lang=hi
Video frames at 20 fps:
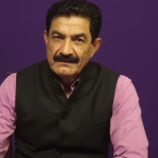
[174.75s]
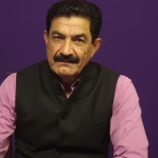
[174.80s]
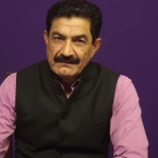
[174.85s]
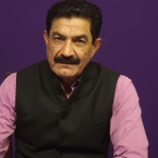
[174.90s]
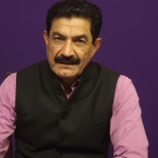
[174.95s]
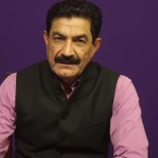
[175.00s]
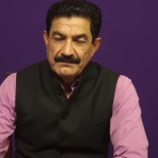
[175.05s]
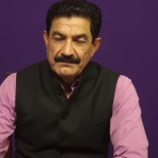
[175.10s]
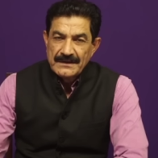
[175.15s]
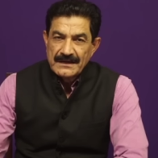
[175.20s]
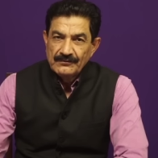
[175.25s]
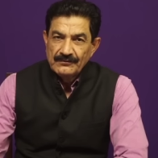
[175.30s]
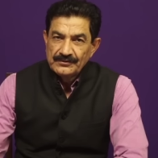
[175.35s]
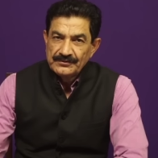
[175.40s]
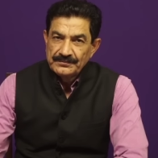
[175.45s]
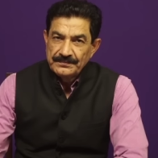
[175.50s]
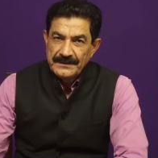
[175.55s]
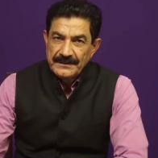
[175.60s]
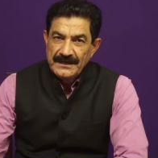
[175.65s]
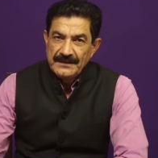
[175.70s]
कई बार
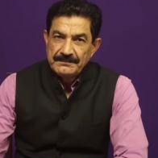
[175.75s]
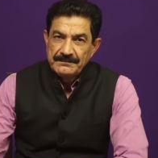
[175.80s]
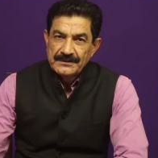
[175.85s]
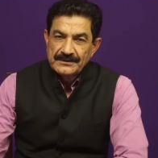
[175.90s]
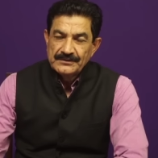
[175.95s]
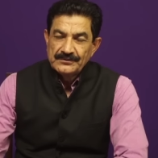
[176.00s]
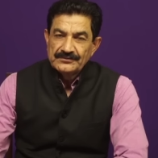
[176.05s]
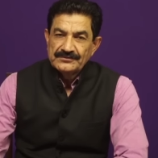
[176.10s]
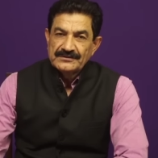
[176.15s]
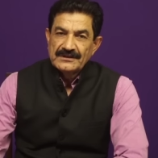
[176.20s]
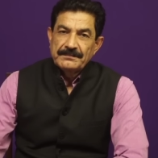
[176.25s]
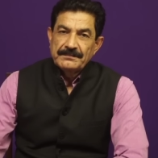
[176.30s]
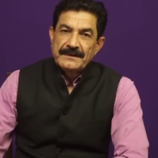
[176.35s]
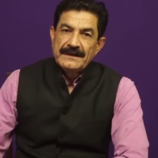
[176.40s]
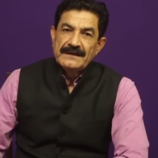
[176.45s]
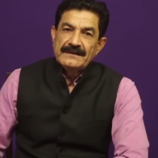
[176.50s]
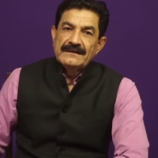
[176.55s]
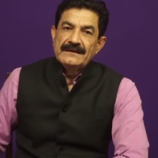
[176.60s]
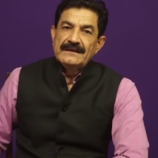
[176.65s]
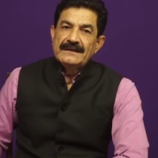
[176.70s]
उस पेड़ पर जो
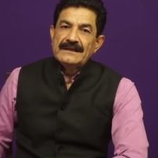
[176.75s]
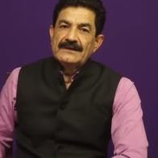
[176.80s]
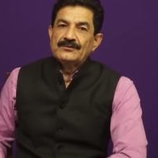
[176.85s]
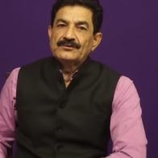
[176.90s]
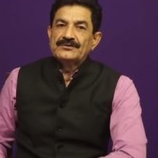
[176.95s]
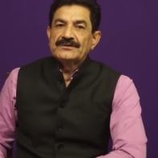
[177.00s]
सरपेंट यानी कि वो